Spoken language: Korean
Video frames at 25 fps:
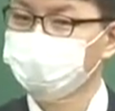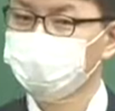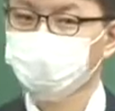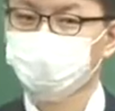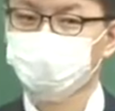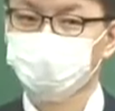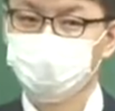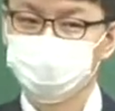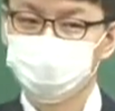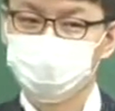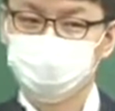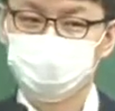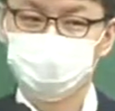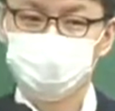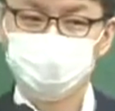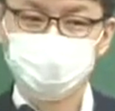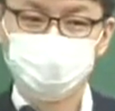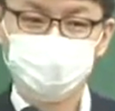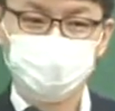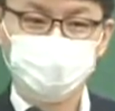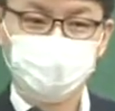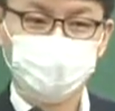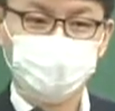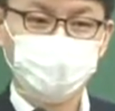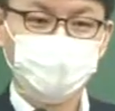이해되시나요?
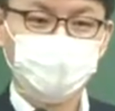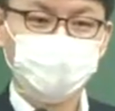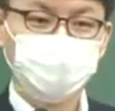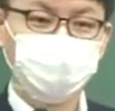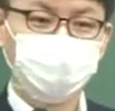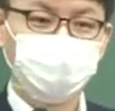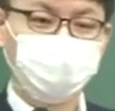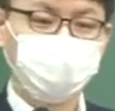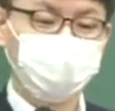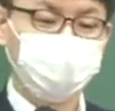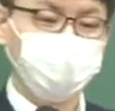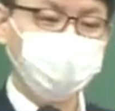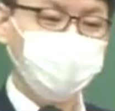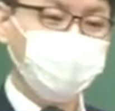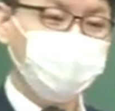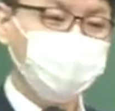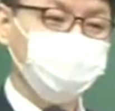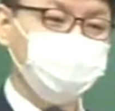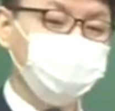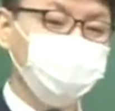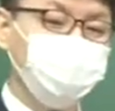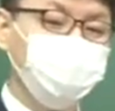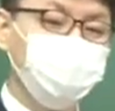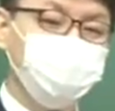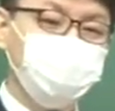그래서
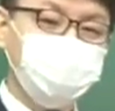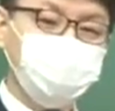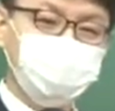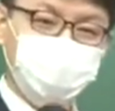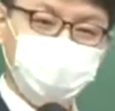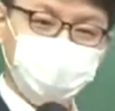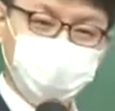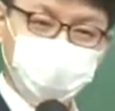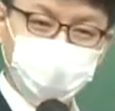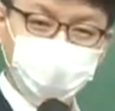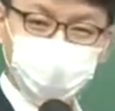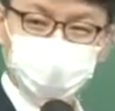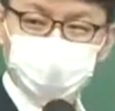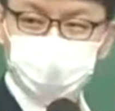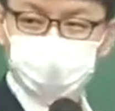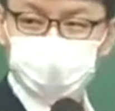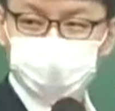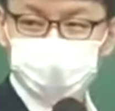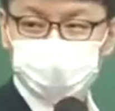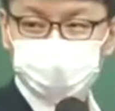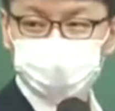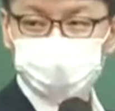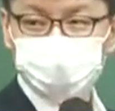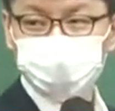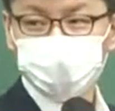주민 직접
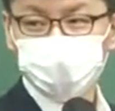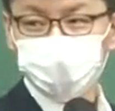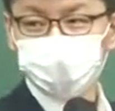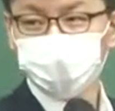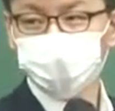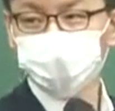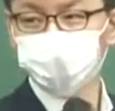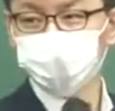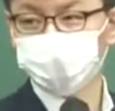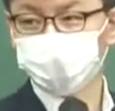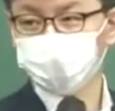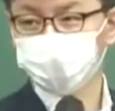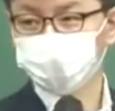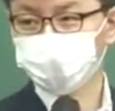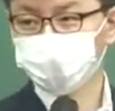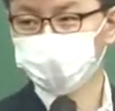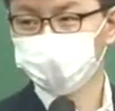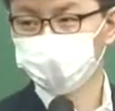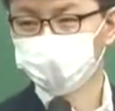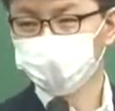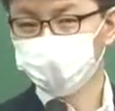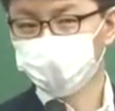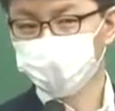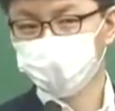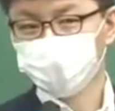참여가 중요한 내용이 되는
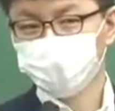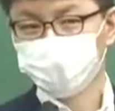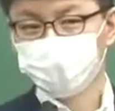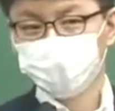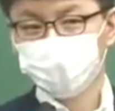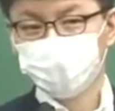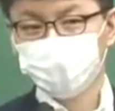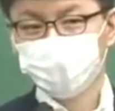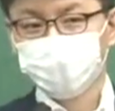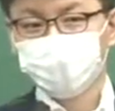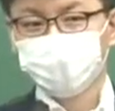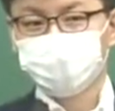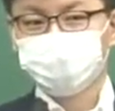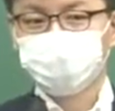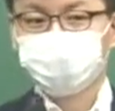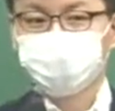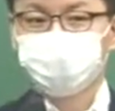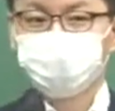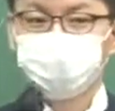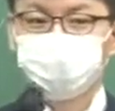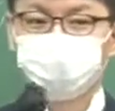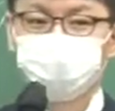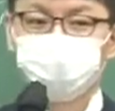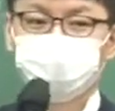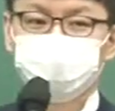거예요.
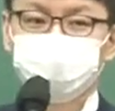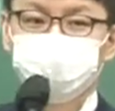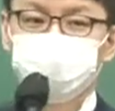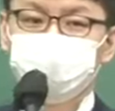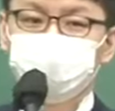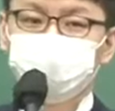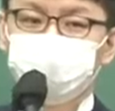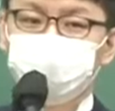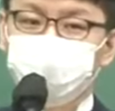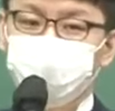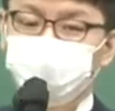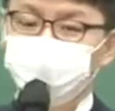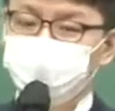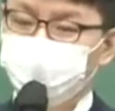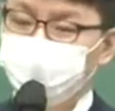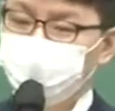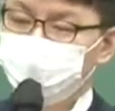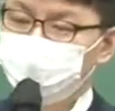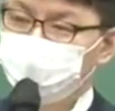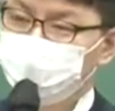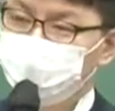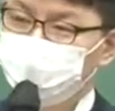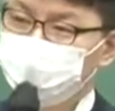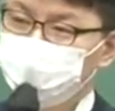참고로 내년에 1월